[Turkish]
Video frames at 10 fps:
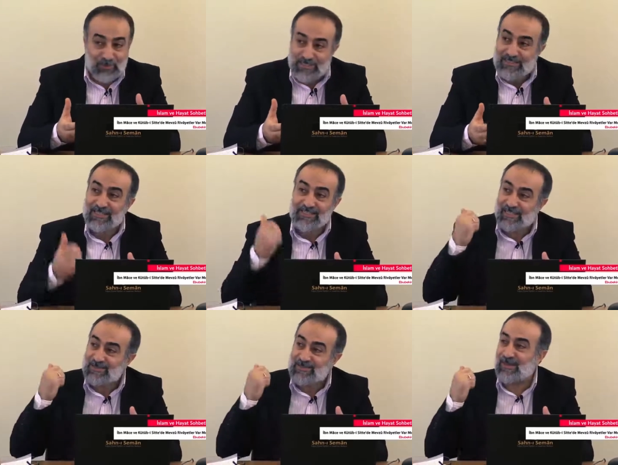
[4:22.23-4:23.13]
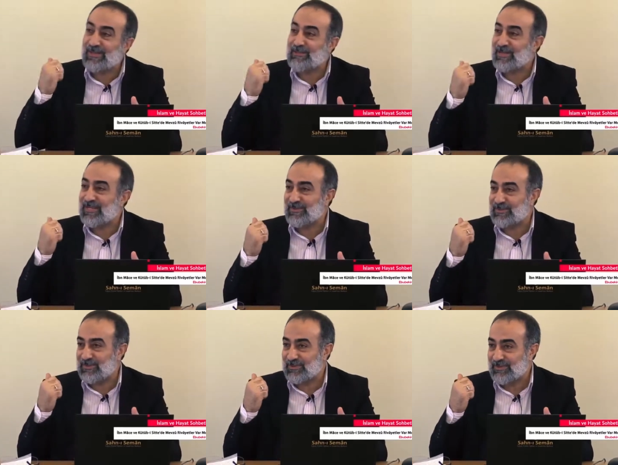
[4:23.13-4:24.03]
Vuracaksanız o alimlere
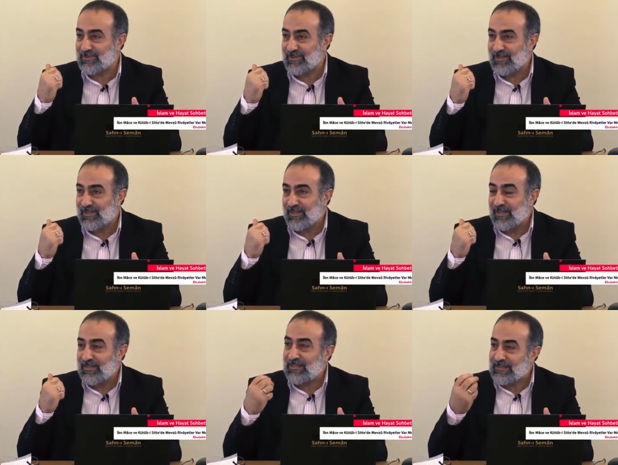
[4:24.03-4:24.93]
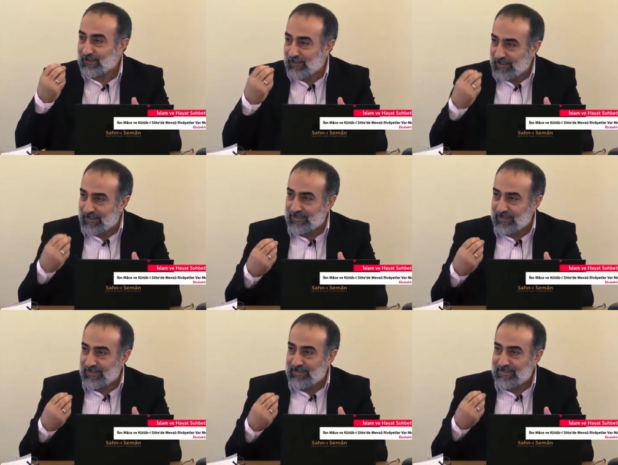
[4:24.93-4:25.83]
vurun. Ya da bana
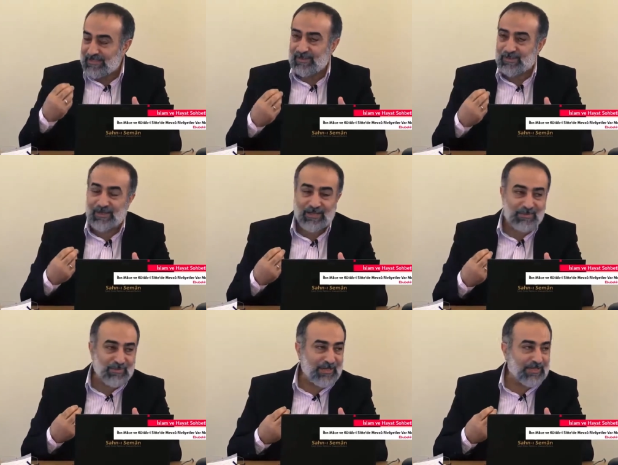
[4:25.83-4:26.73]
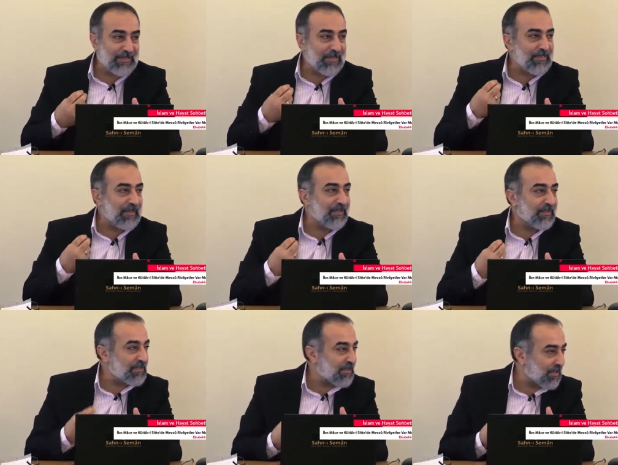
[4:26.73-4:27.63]
deyin ki sen o alimlerden
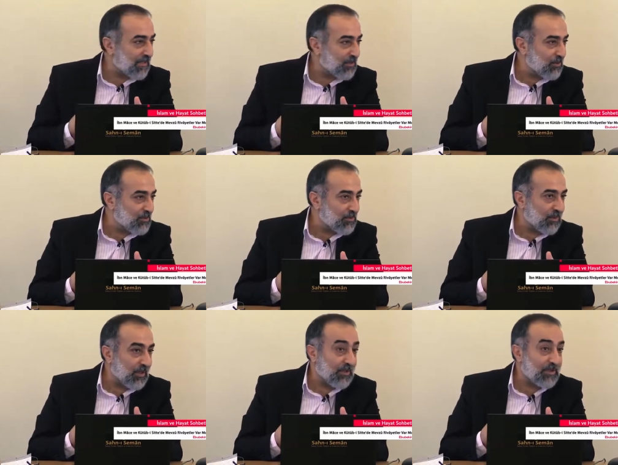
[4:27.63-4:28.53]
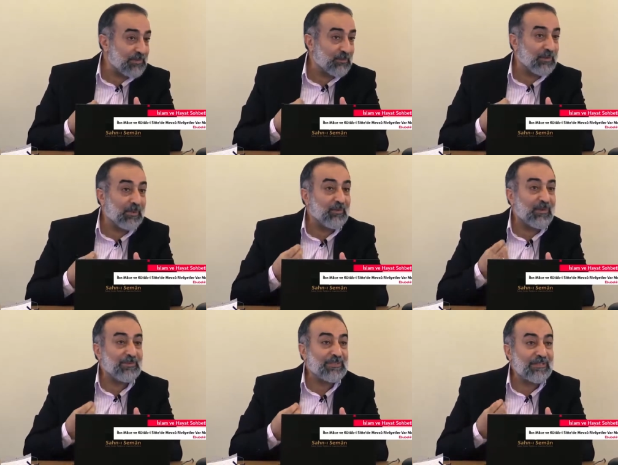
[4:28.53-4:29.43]
yanlış naklediyorsun kardeşim. Onlar
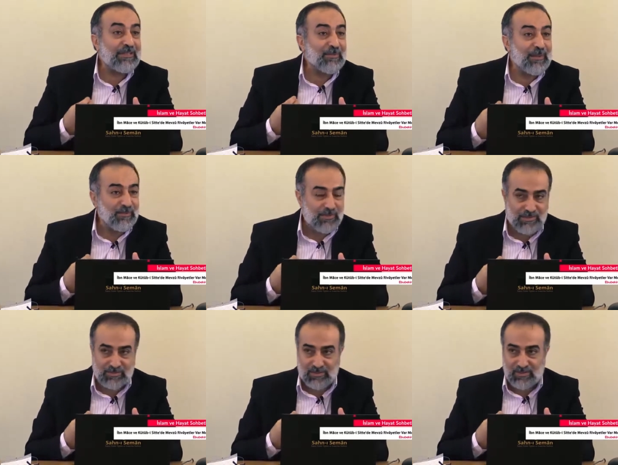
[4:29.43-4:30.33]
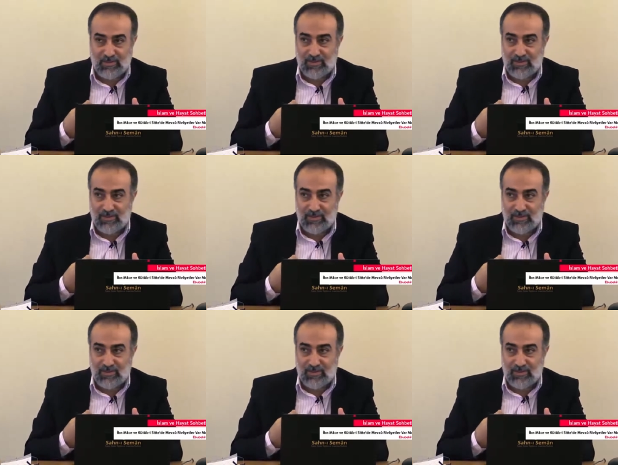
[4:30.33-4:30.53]
öyle bir şey dememiş.